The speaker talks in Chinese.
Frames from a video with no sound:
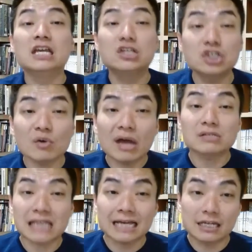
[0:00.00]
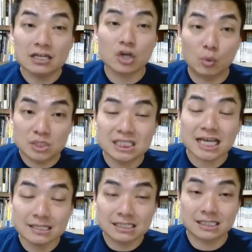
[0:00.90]
你就要在你有
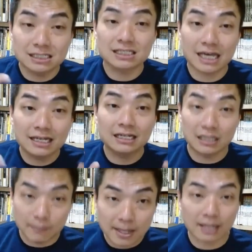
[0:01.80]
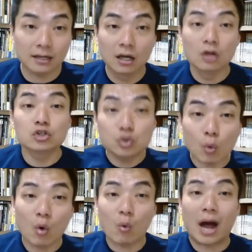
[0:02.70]
限时间里面。
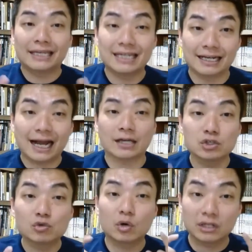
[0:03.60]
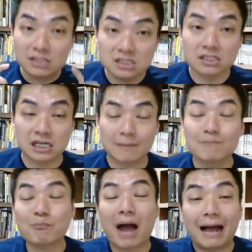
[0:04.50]
做完你该做的事
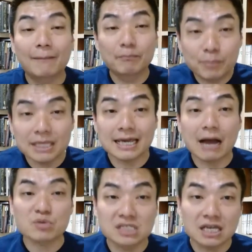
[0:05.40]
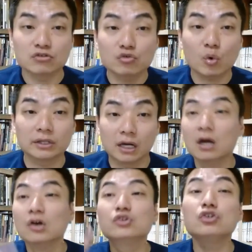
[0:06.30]
情，把必要先做的
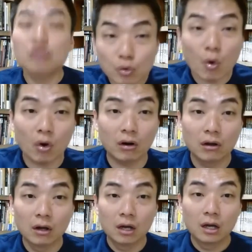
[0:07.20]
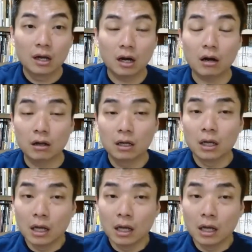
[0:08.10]
去做，哈。